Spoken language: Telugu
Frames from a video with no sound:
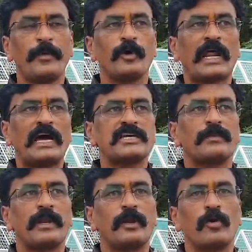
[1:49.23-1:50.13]
ఇప్పుడు
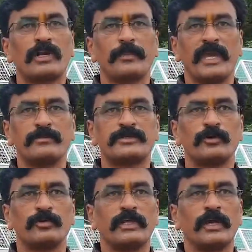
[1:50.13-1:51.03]
రాచనపల్లిలో ఒకటి
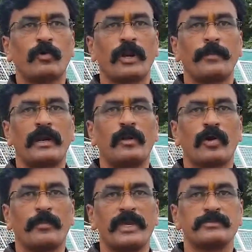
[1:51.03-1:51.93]
బిఎంసీ ఉంది కొర్రపాల్లో
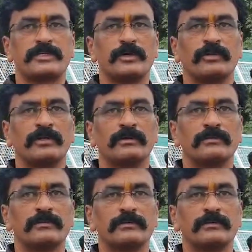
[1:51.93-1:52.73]
ఒక బిఎంసీ ఉంది